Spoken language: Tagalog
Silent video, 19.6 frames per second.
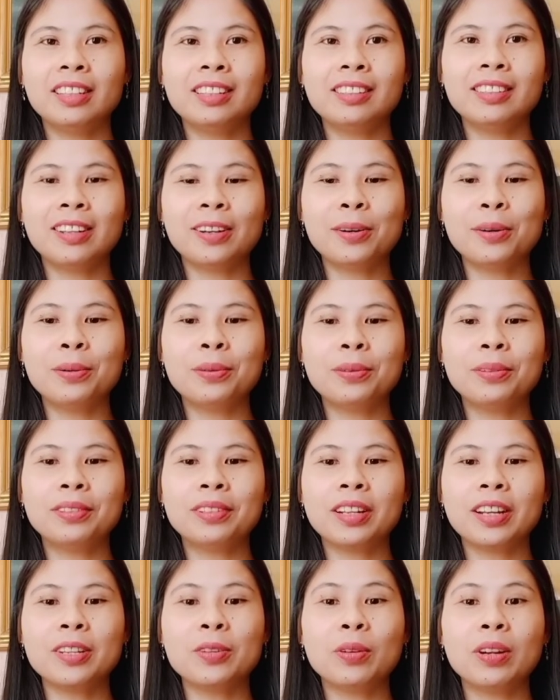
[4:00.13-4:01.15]
now,
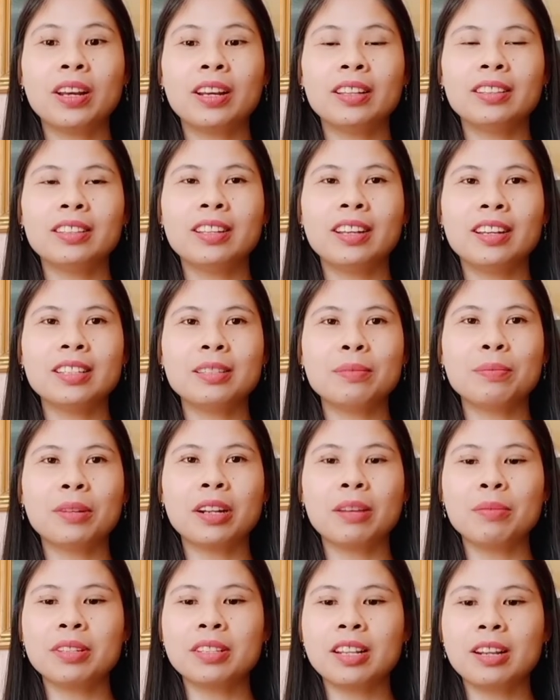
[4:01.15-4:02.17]
kayong lahat guys,
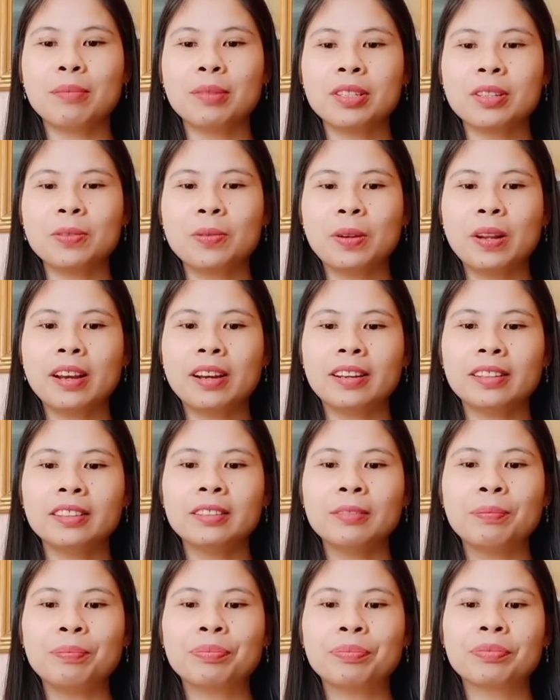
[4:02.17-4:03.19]
maraming salamat sa inyong lahat.
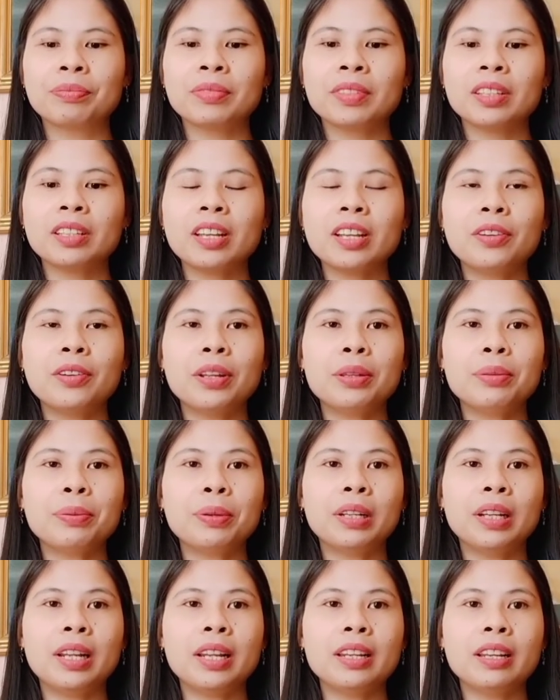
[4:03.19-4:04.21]
Kay
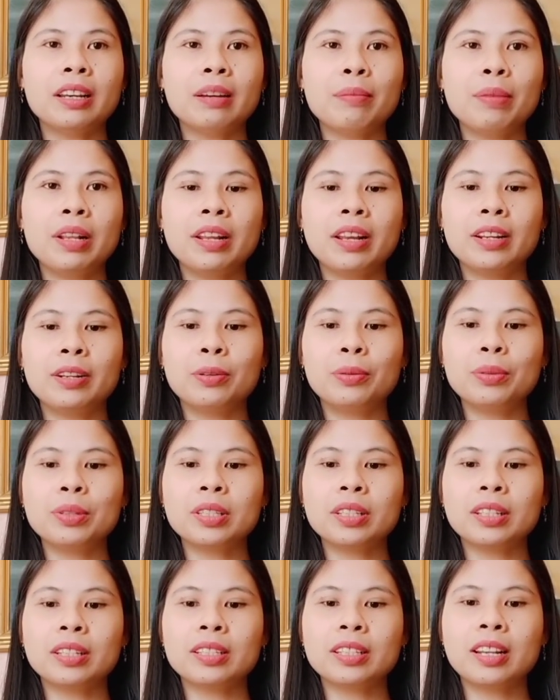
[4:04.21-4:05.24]
Grateful Glinda
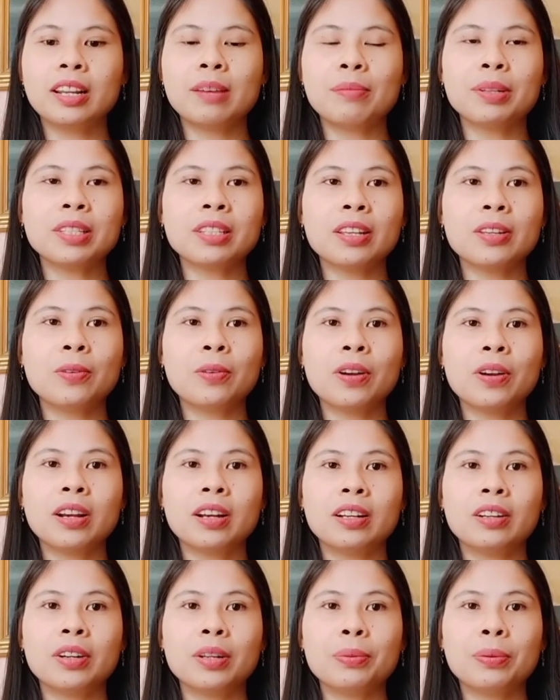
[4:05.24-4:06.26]
Avillanosa, salamat sa iyo ga,
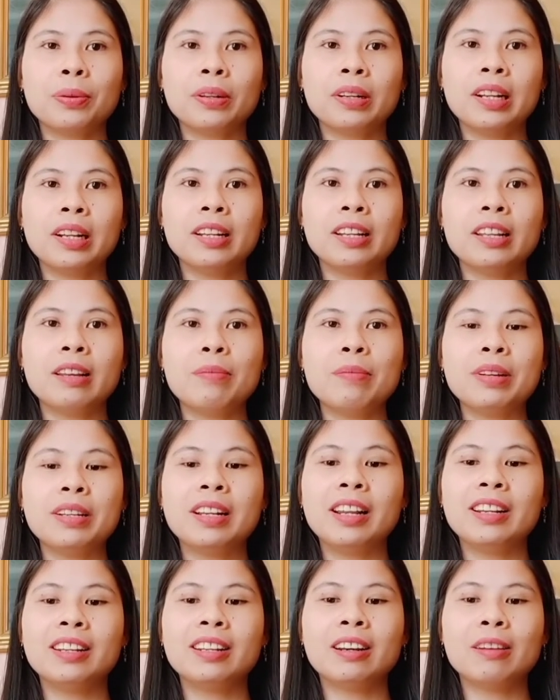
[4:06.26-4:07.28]
Grateful Glinda,
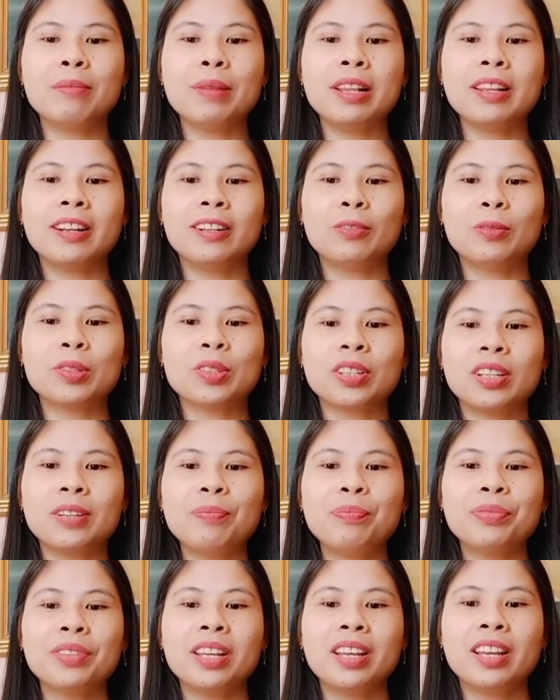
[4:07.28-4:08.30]
Glinda Avillanosa.
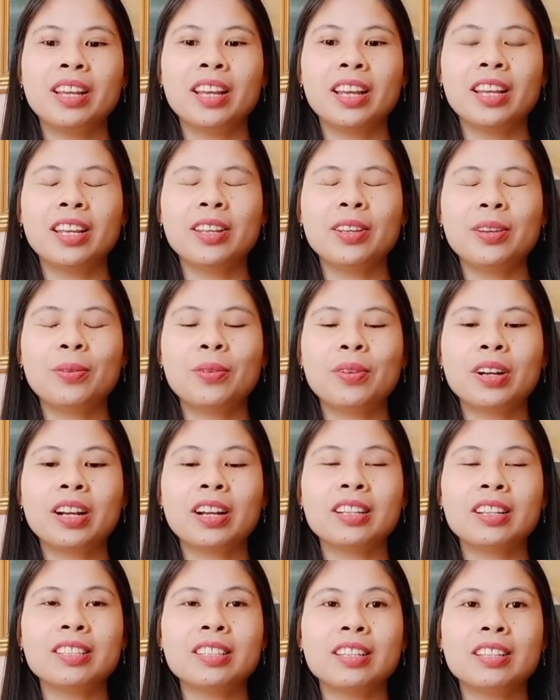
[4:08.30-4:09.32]
Yung
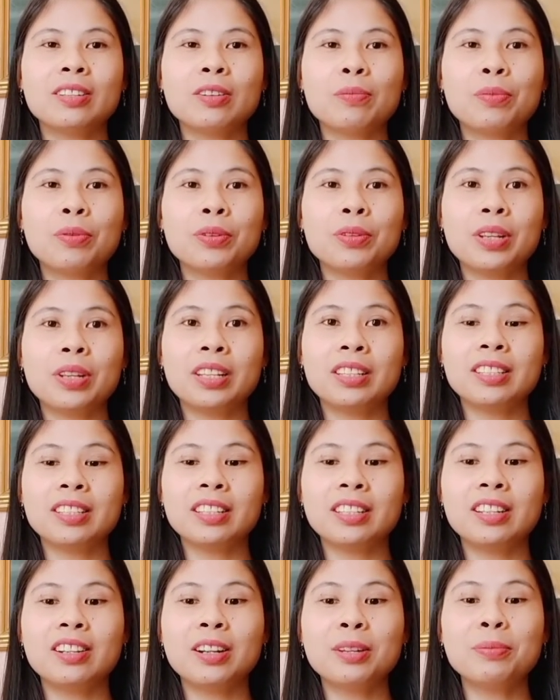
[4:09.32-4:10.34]
cousin ko po yan
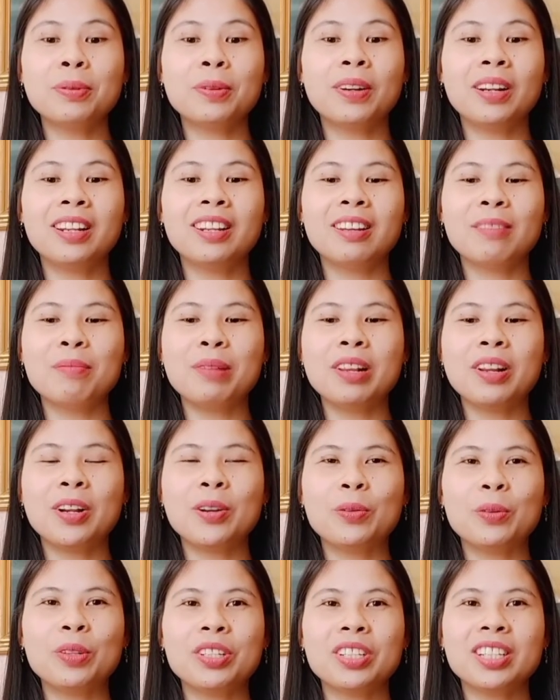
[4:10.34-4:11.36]
si Grateful Glinda
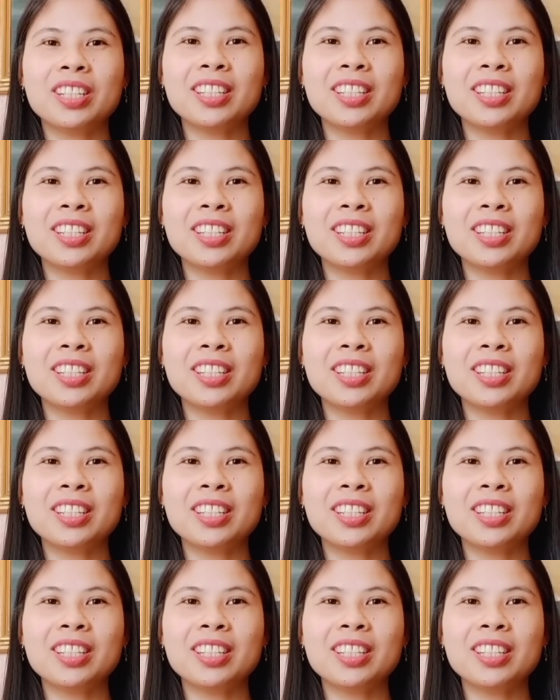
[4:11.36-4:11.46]
Avillanosa.